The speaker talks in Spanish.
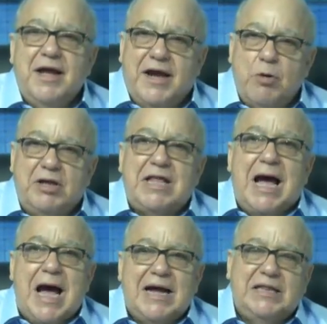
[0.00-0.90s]
que no
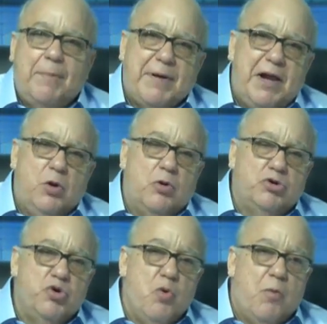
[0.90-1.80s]
está apta para el
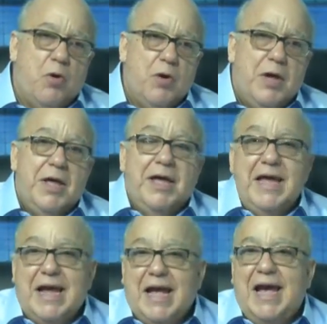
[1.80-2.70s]
consumo
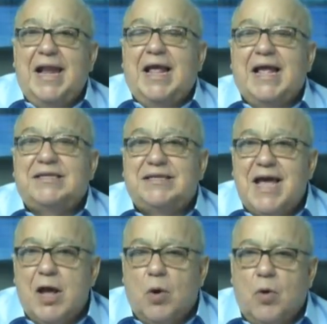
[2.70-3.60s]
y que el
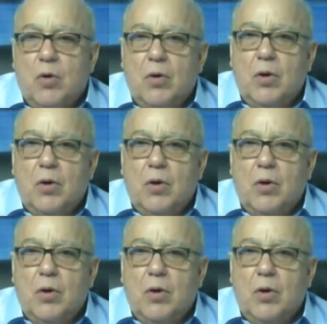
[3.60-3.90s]
quesero